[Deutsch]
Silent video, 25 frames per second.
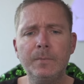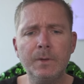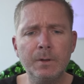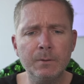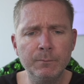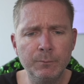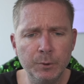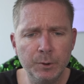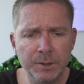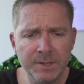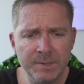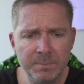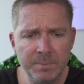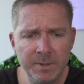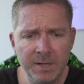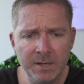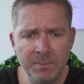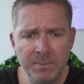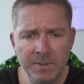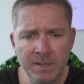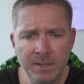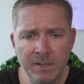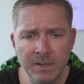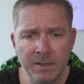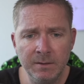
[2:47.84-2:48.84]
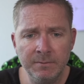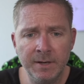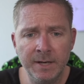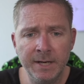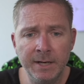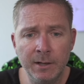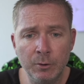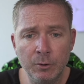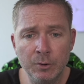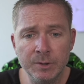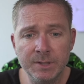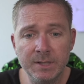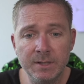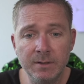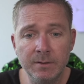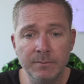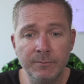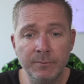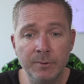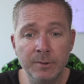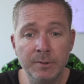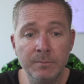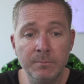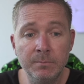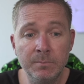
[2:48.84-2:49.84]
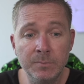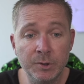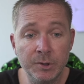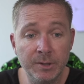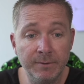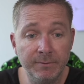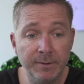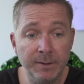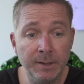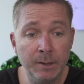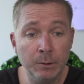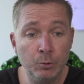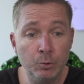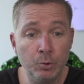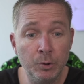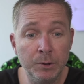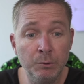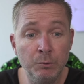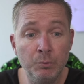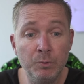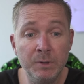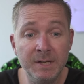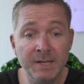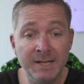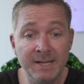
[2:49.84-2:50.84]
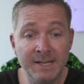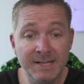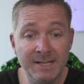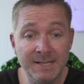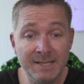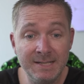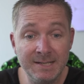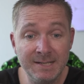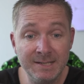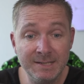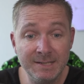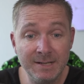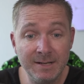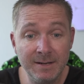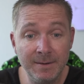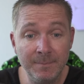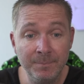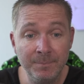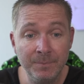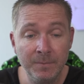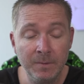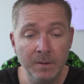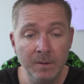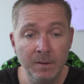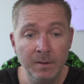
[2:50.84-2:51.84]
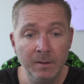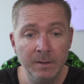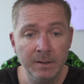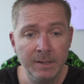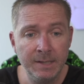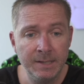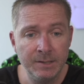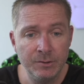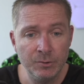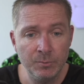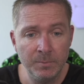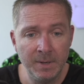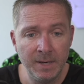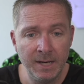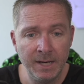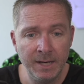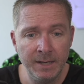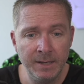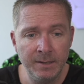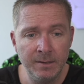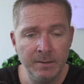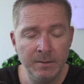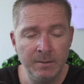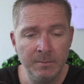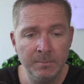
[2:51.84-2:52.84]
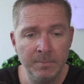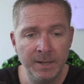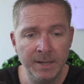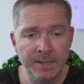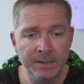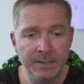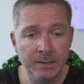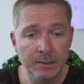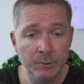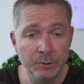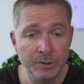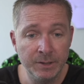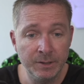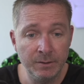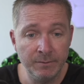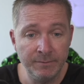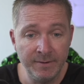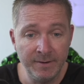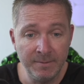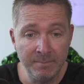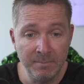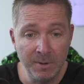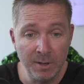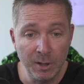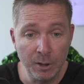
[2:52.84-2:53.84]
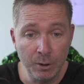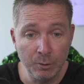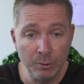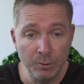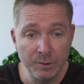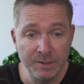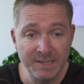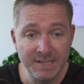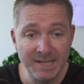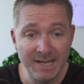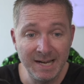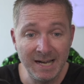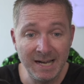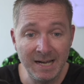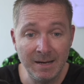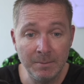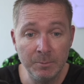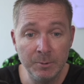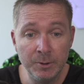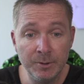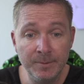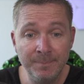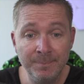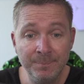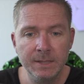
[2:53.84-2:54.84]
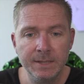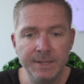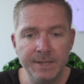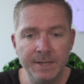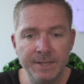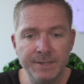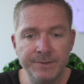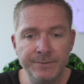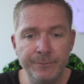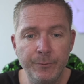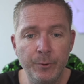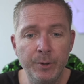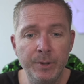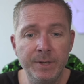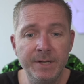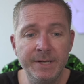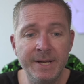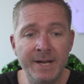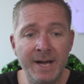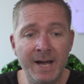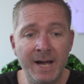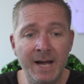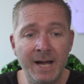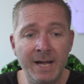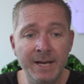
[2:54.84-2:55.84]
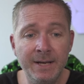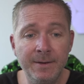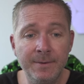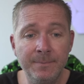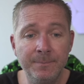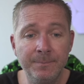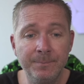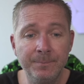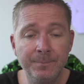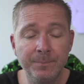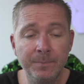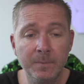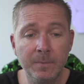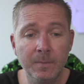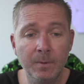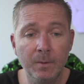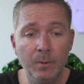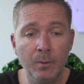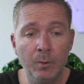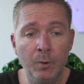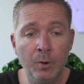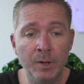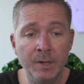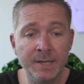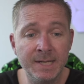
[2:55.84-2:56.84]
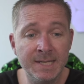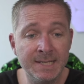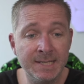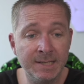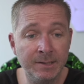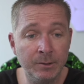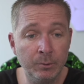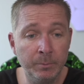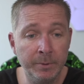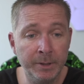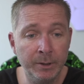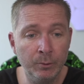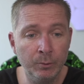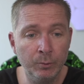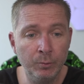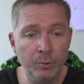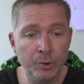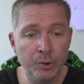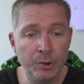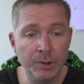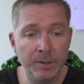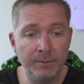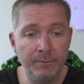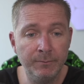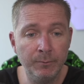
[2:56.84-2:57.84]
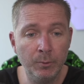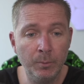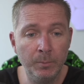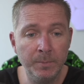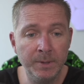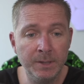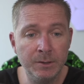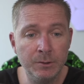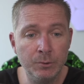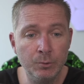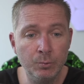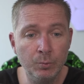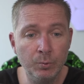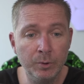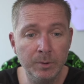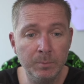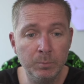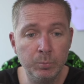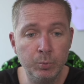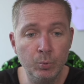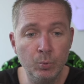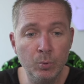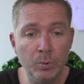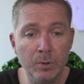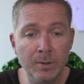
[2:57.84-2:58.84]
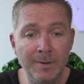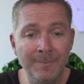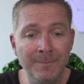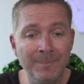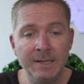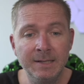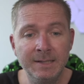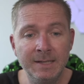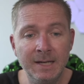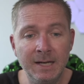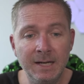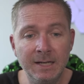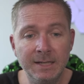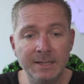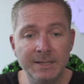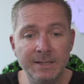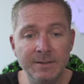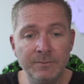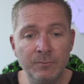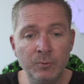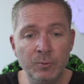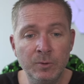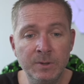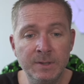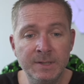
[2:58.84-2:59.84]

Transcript: für das BMI etwa eine Aussage von Chefredakteur Jürgen Elsässer. Geht es um einen Beitrag aus der November-Ausgabe. Das führen die da an. Und er sagt über den grünen Chef Omid Nuripur, da hat er wohl